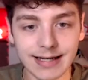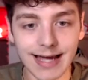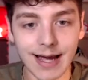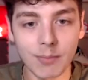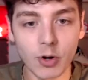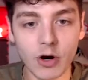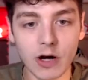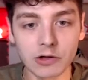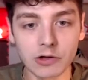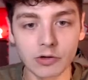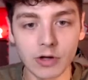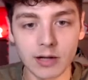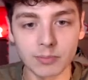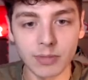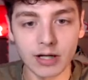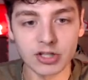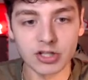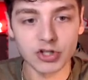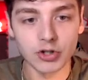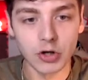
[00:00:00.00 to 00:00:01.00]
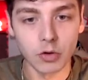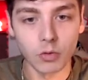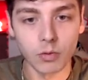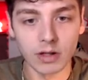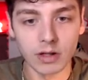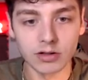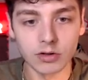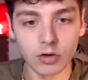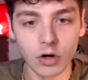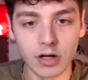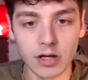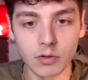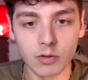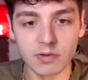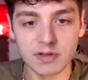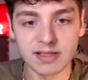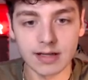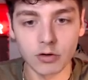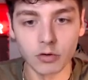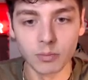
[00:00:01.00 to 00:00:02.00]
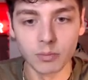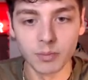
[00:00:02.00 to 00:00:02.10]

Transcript: capocannoniere del Barcellona con 4 gol in questa